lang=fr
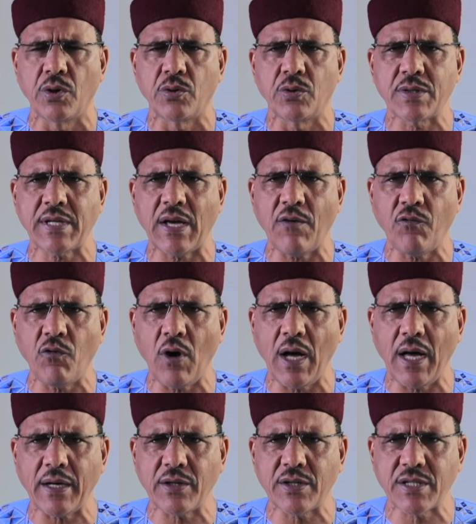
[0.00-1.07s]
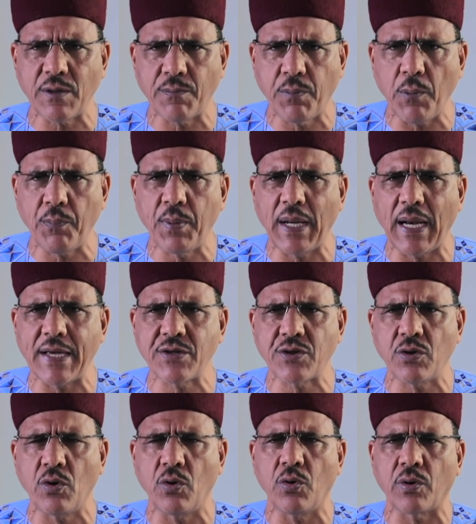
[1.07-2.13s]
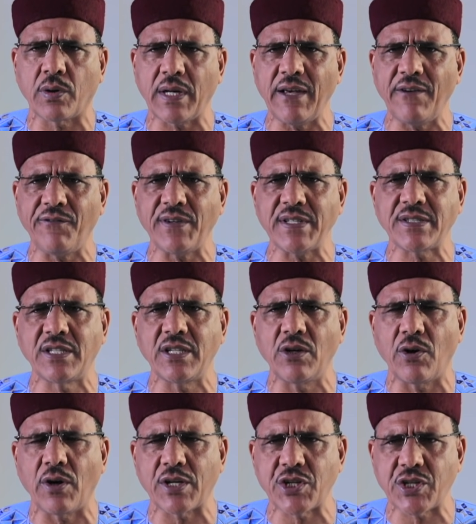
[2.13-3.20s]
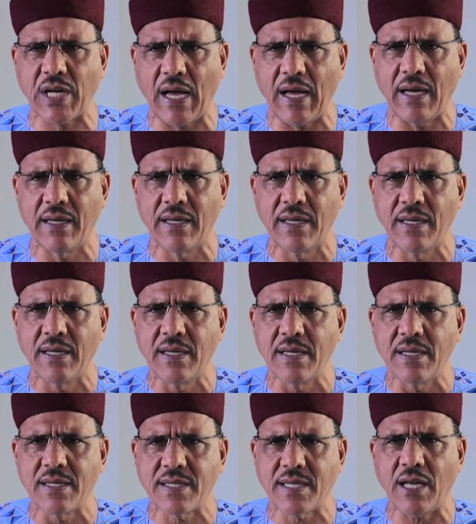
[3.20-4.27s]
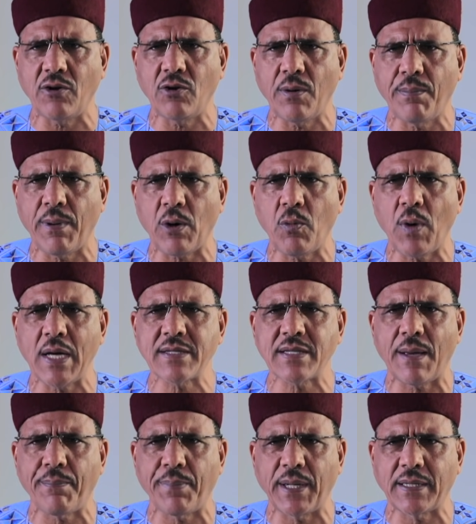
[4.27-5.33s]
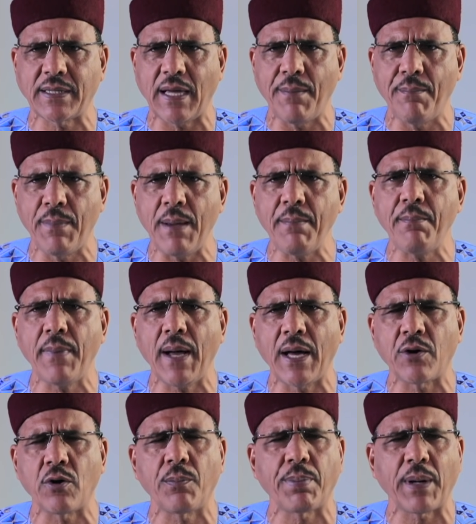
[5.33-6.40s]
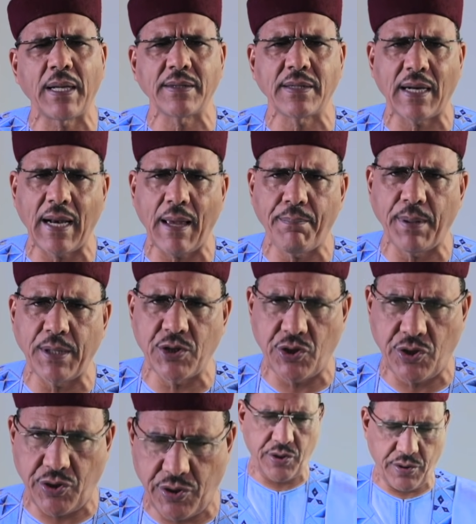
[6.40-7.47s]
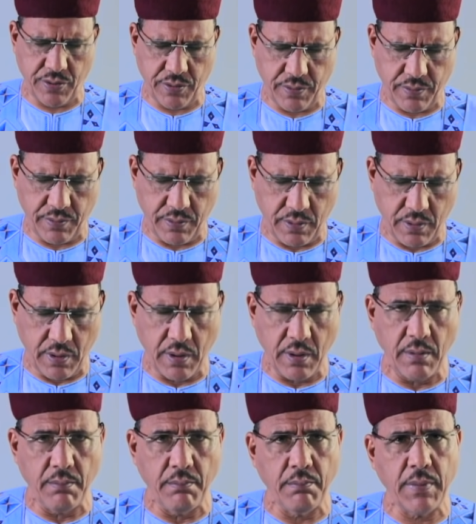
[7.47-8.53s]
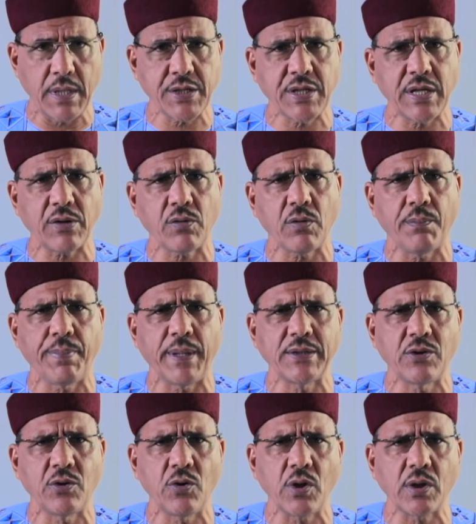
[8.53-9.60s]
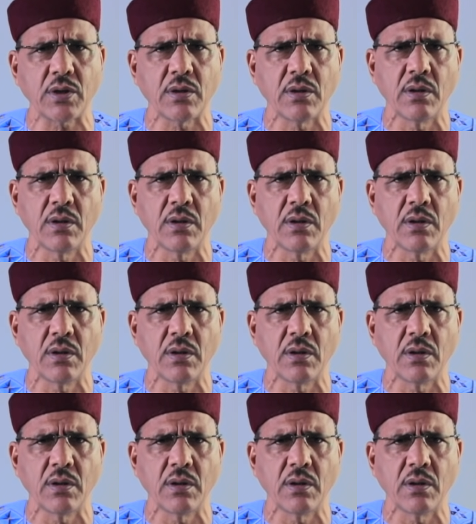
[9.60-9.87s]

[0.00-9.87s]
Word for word: de savoir que ces populations ont réinvesti leurs champs, celle de Barois s'apprêtant même à reprendre la pêche. Mes chers compatriotes,